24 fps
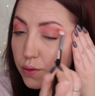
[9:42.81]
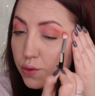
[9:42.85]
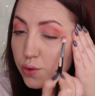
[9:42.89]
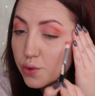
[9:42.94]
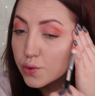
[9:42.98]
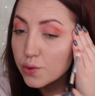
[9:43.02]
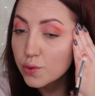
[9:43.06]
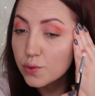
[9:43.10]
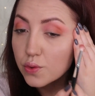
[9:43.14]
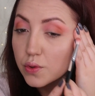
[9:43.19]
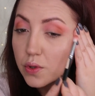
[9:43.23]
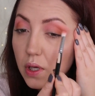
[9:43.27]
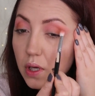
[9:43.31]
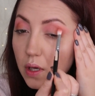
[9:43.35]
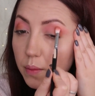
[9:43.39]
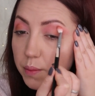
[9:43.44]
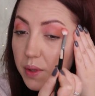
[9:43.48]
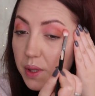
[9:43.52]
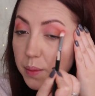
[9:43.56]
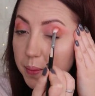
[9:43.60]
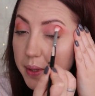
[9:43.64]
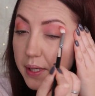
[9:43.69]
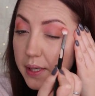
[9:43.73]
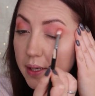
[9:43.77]

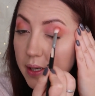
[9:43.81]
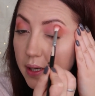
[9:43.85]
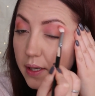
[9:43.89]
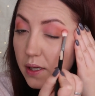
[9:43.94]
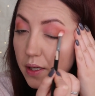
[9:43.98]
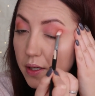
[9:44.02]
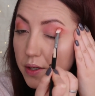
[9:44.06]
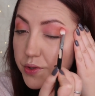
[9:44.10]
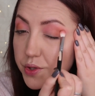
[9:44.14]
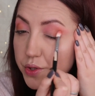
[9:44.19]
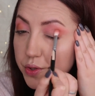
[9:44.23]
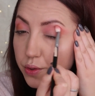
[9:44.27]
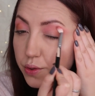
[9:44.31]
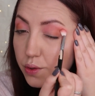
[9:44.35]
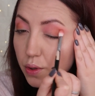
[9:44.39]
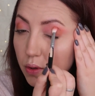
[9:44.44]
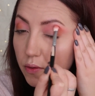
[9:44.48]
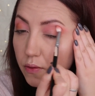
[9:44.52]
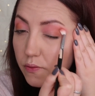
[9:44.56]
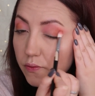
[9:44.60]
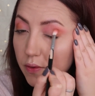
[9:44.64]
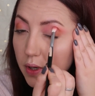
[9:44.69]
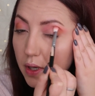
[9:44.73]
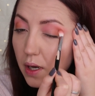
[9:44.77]
Şurada birbirine
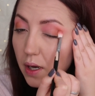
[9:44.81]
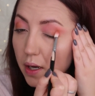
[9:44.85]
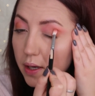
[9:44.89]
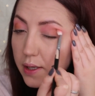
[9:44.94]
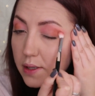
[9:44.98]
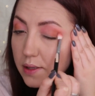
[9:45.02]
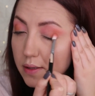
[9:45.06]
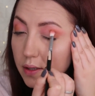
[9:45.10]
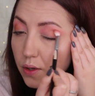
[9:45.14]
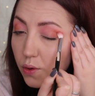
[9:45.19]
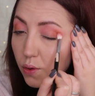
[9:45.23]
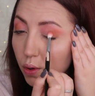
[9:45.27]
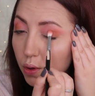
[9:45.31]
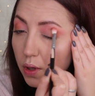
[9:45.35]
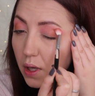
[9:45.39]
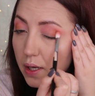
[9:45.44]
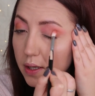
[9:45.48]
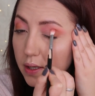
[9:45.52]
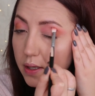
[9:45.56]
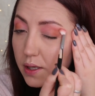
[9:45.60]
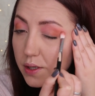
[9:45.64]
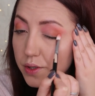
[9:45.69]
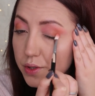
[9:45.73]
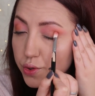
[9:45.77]
karıştırıyorum ve gayet de
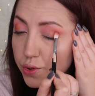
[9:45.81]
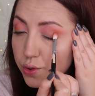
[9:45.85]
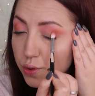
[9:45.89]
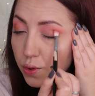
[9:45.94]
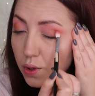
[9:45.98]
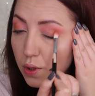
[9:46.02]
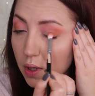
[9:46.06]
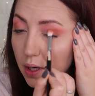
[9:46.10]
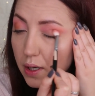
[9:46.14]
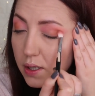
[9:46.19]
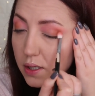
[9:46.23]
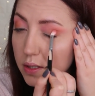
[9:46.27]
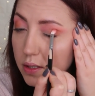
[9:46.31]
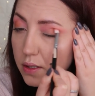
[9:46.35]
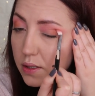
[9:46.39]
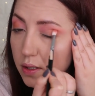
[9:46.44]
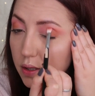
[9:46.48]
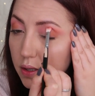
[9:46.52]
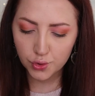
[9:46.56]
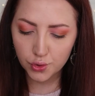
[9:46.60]
kolay karışıyorlar.